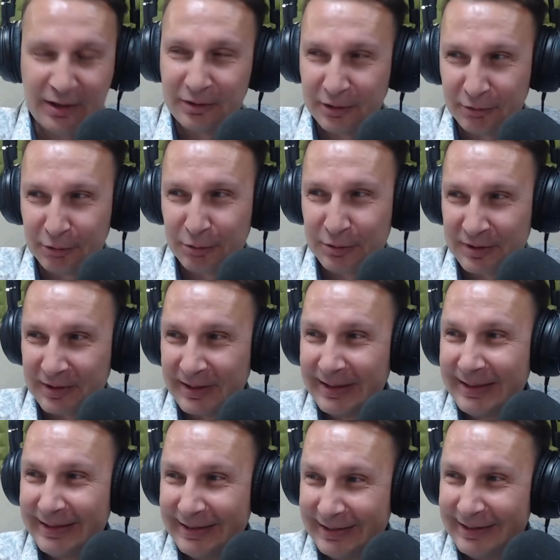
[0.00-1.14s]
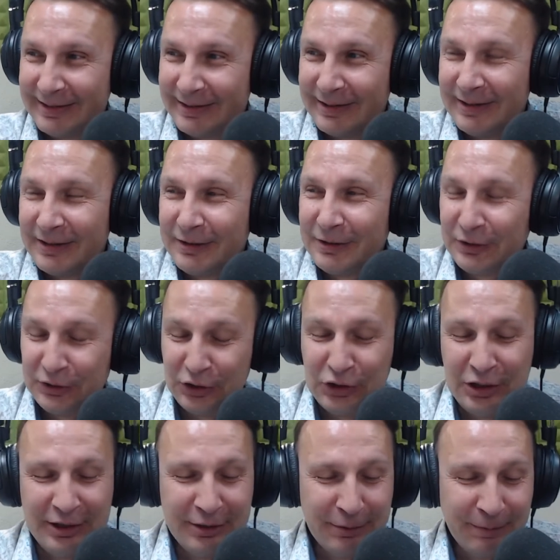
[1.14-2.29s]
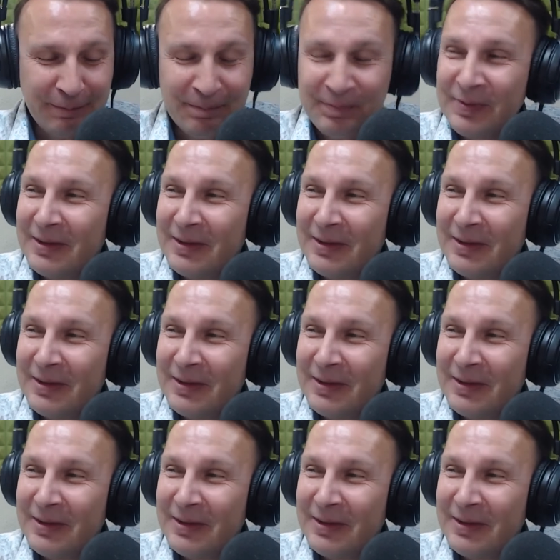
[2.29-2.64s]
сталкиваются. Ну, да, к сожалению. К сожалению.